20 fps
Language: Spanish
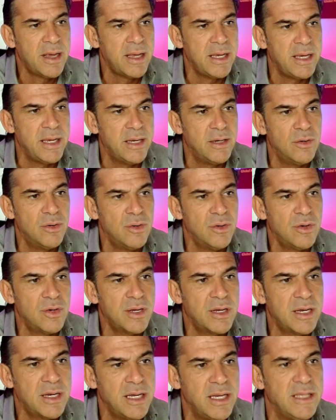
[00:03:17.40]
giro
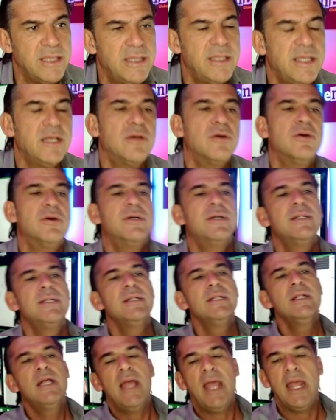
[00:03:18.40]
crítico
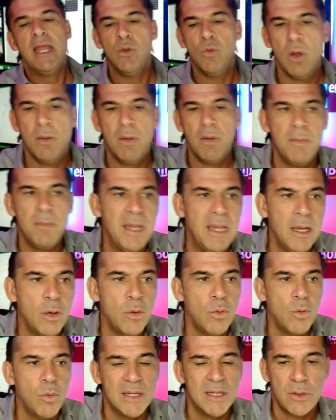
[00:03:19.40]
en
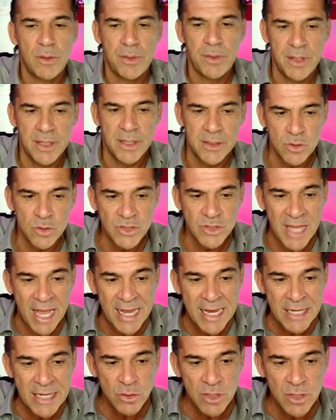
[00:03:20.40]
9.400.
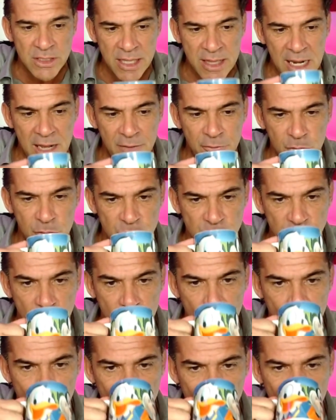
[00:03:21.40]
Ahí es donde se da la fusión.